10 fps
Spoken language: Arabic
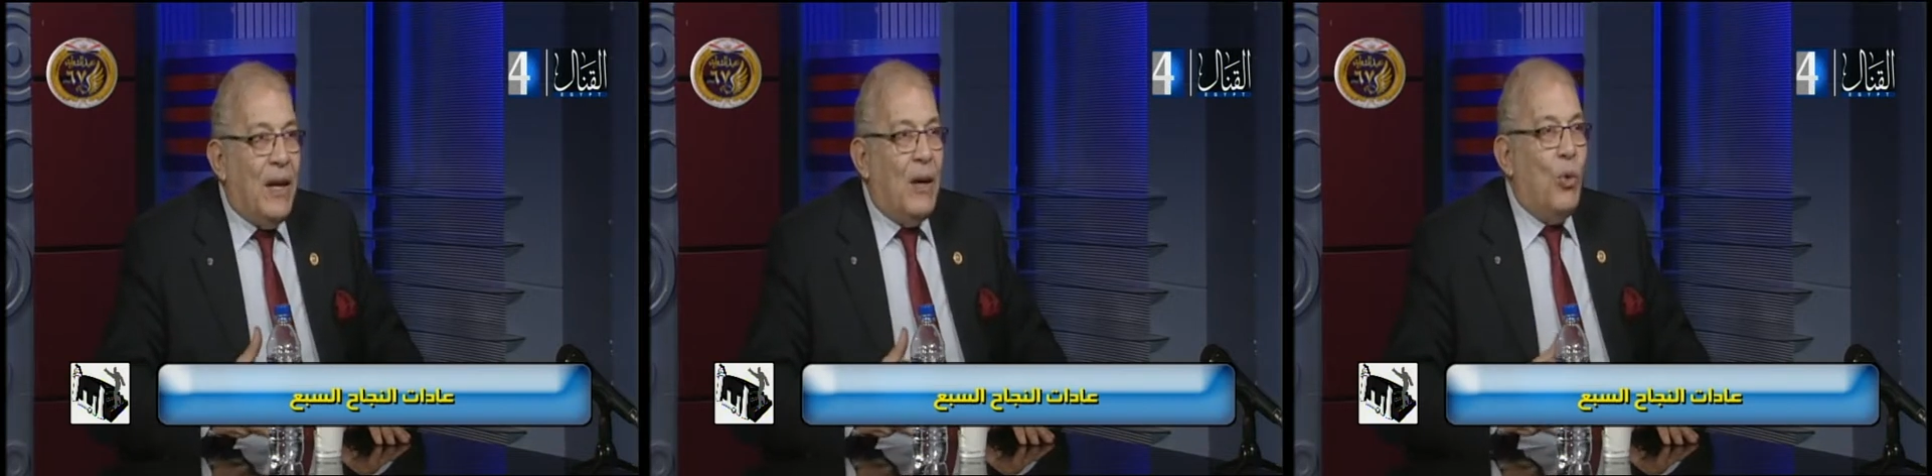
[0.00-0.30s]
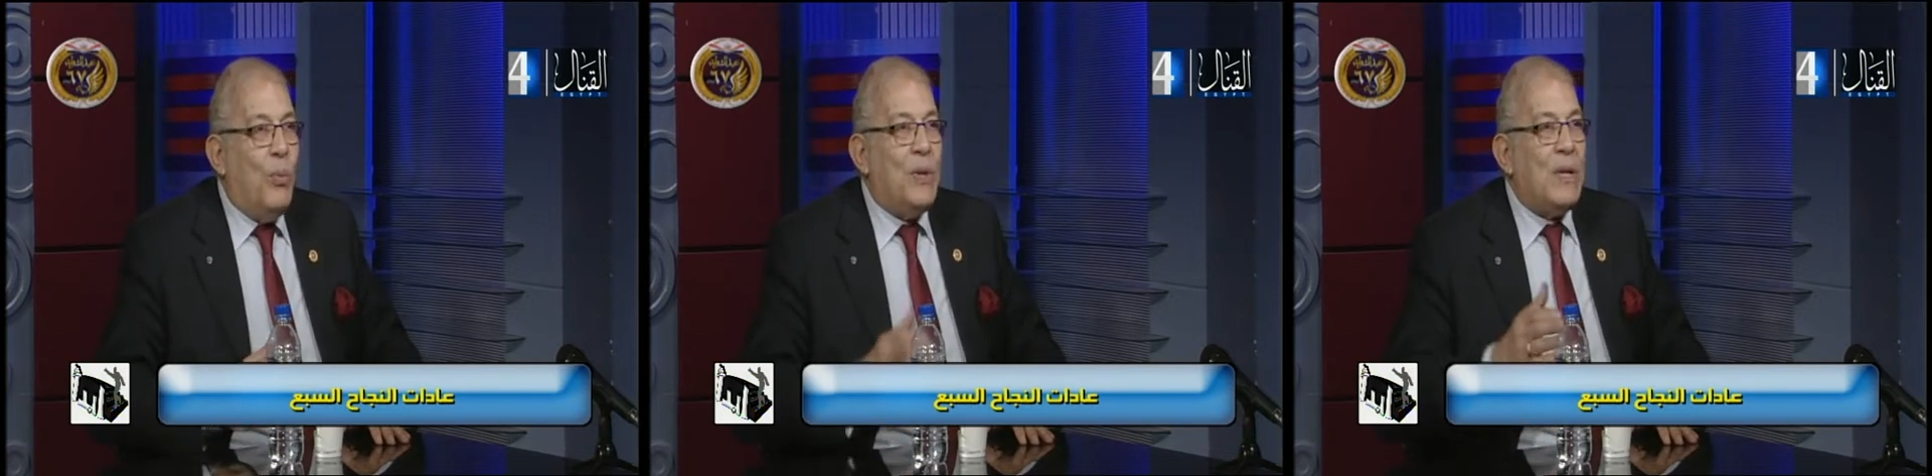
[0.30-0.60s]

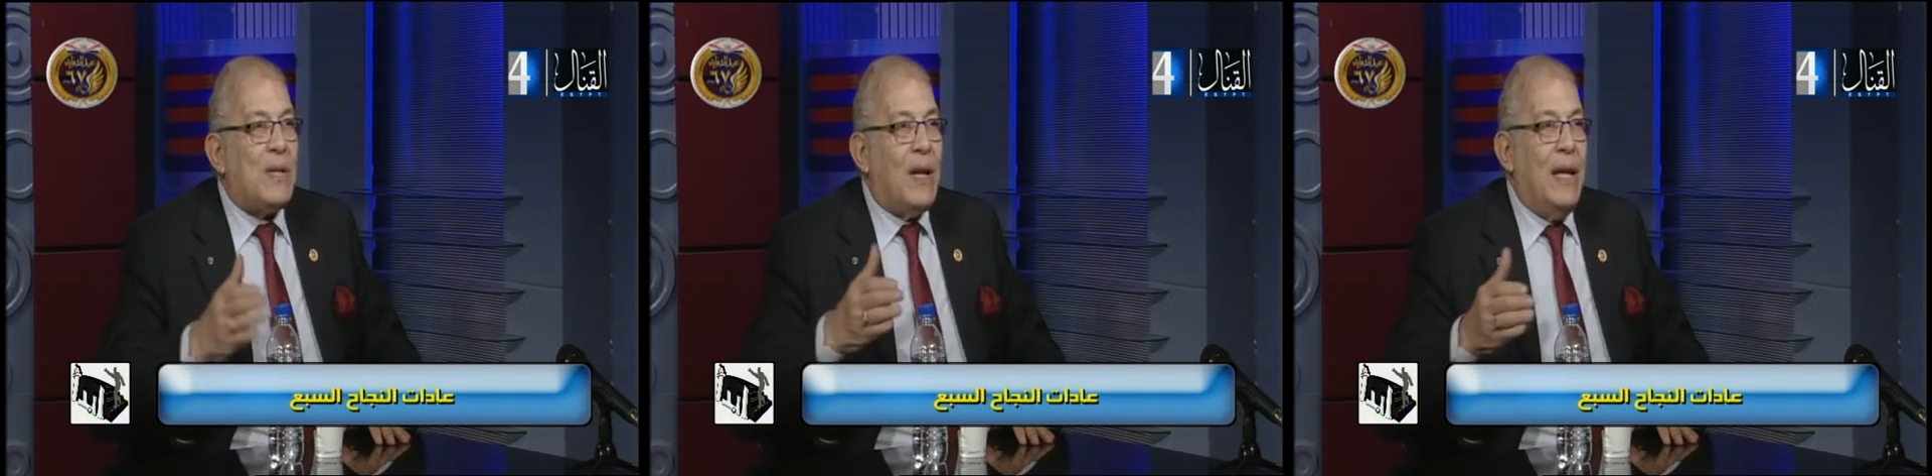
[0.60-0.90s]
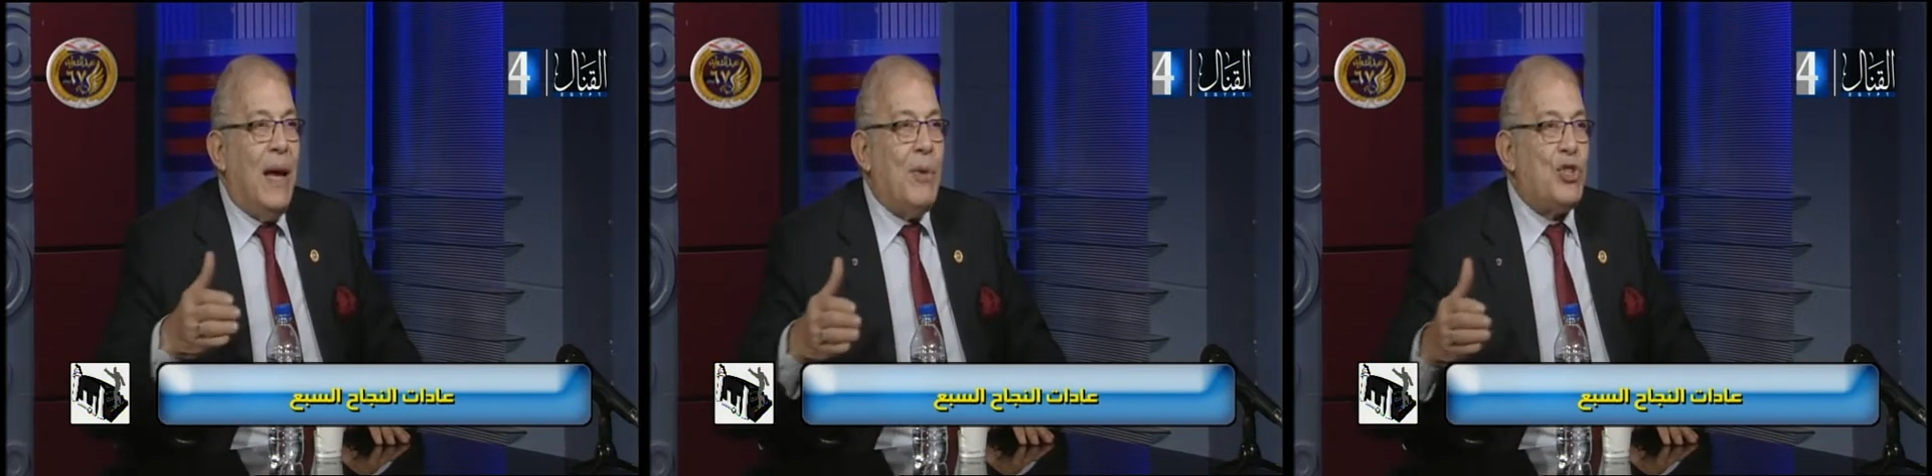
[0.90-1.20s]
وبتحصل
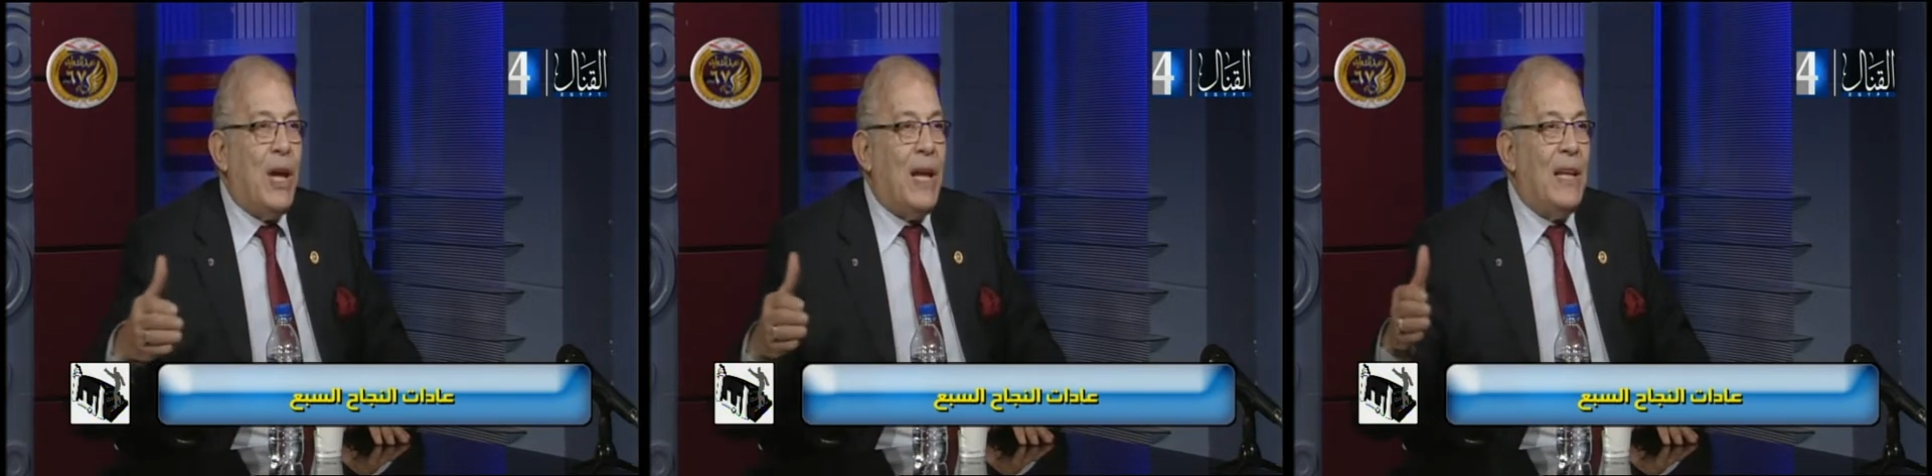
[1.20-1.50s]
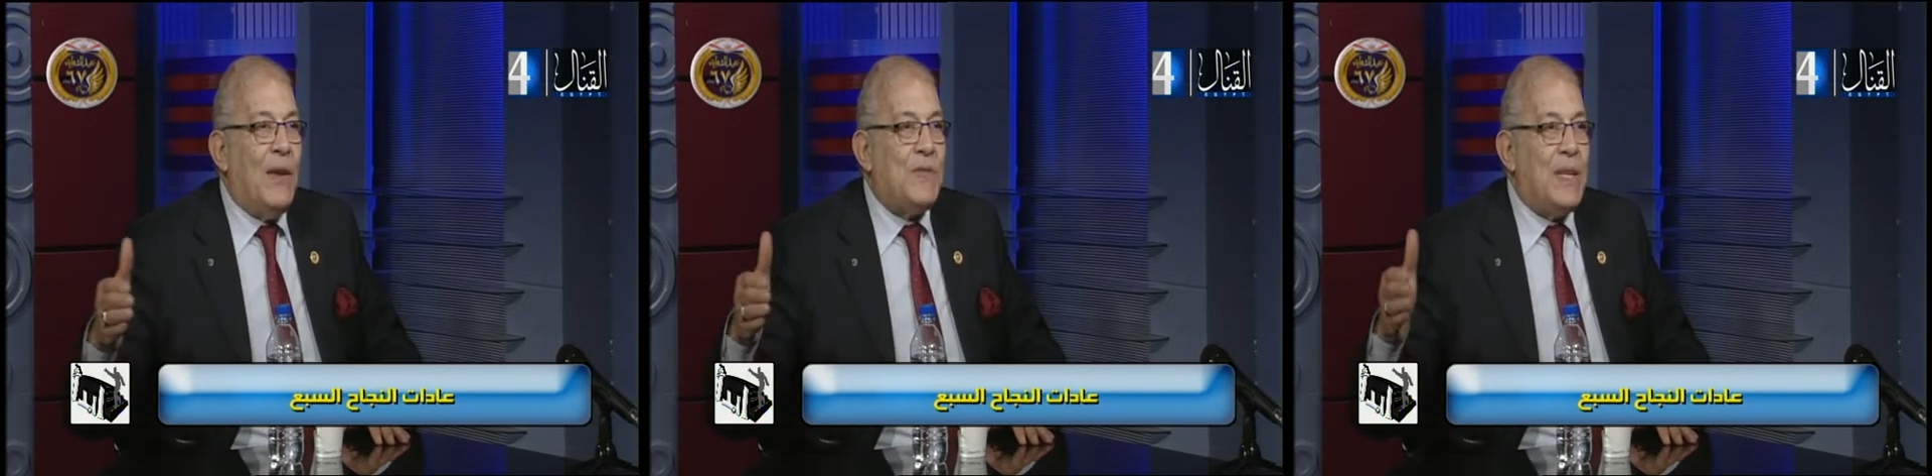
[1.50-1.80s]
ليها مشاكل
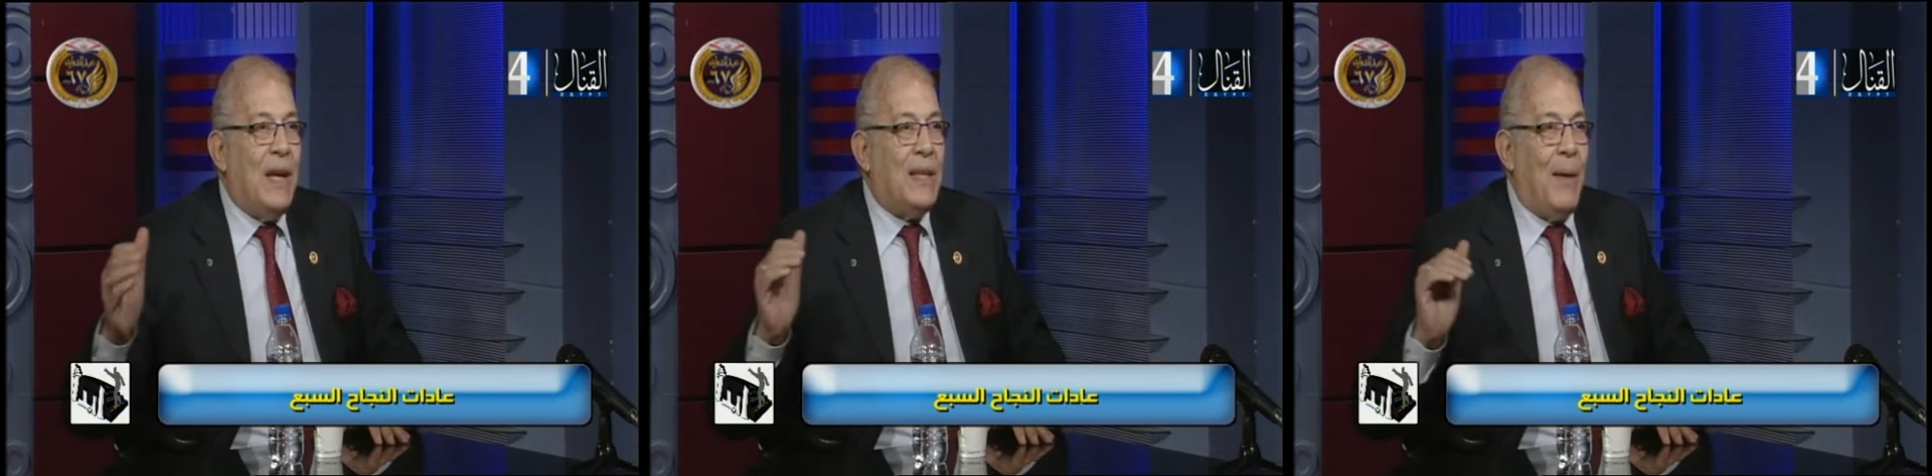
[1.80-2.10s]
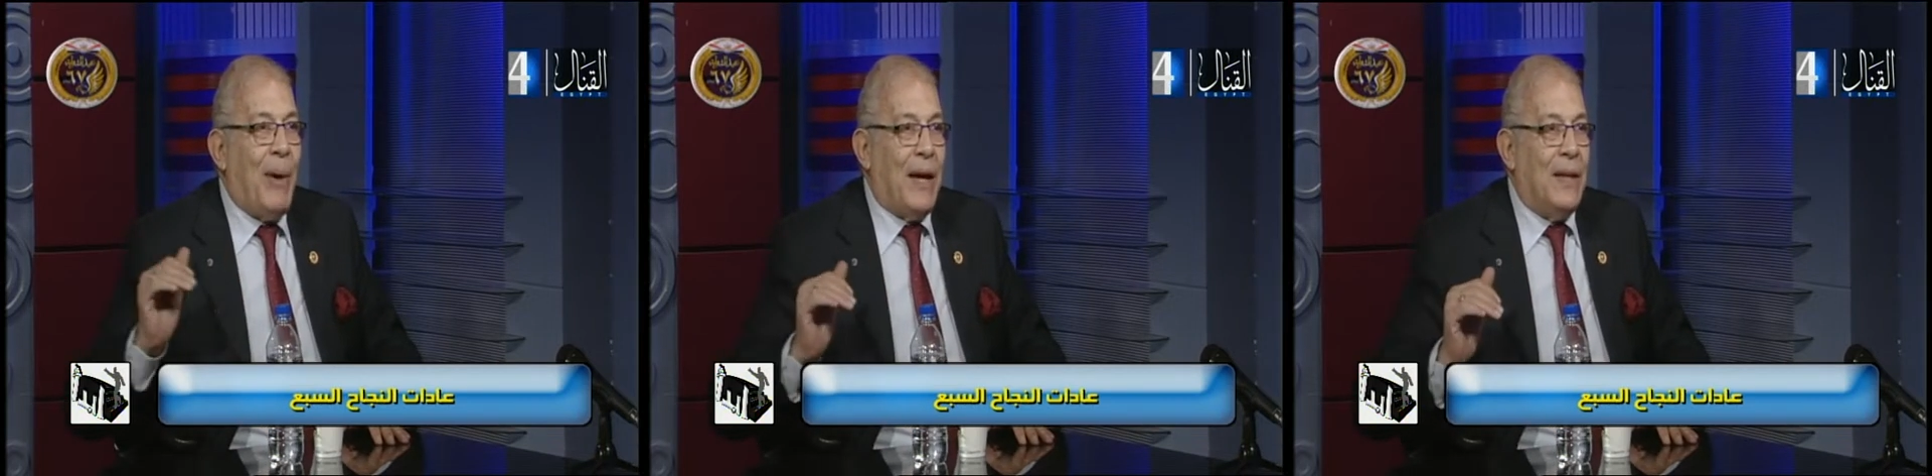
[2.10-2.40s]
نفسيه
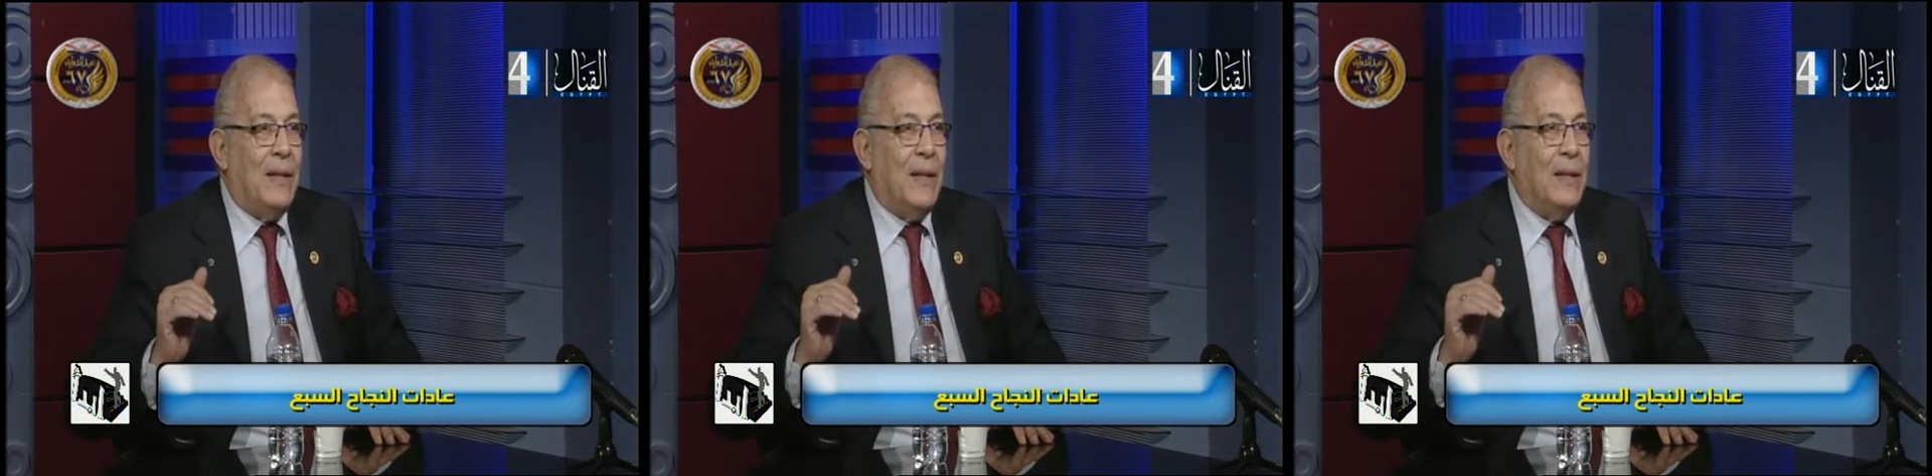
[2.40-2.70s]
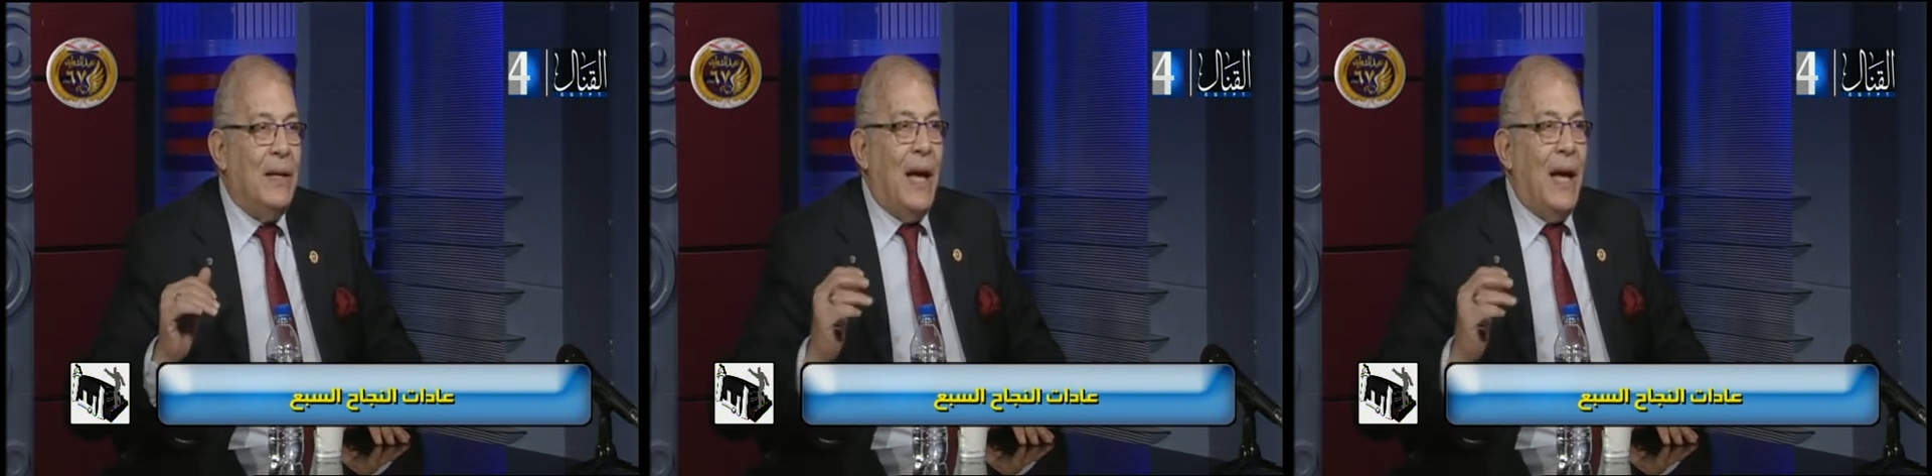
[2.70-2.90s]
تابعه جدا